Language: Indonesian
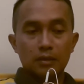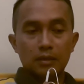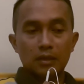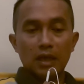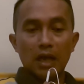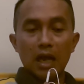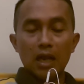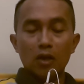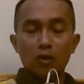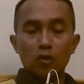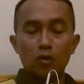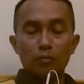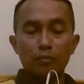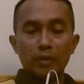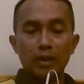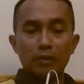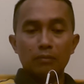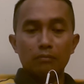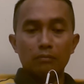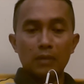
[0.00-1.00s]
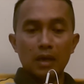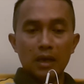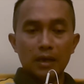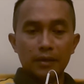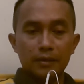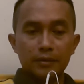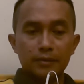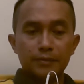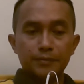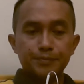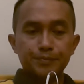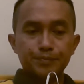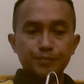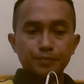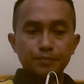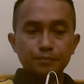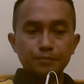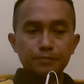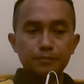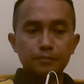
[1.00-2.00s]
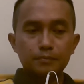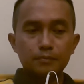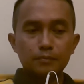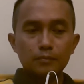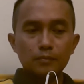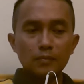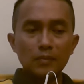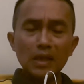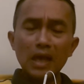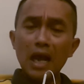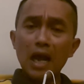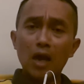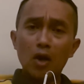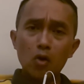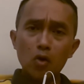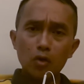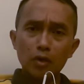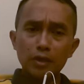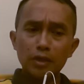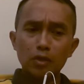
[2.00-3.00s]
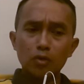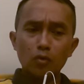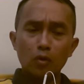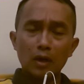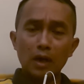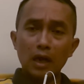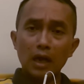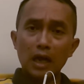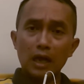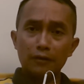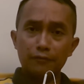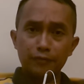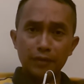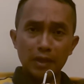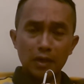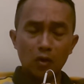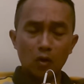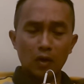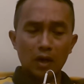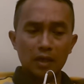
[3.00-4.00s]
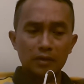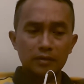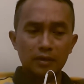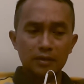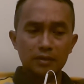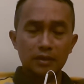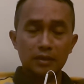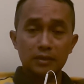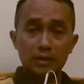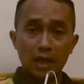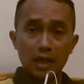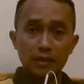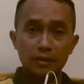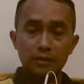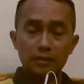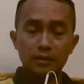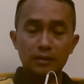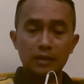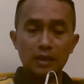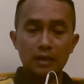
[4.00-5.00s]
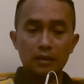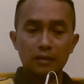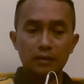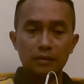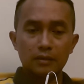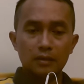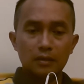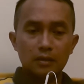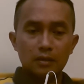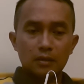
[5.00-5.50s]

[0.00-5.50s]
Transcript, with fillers: Kalau memang Ahok itu orang kafir, orang tersesat dan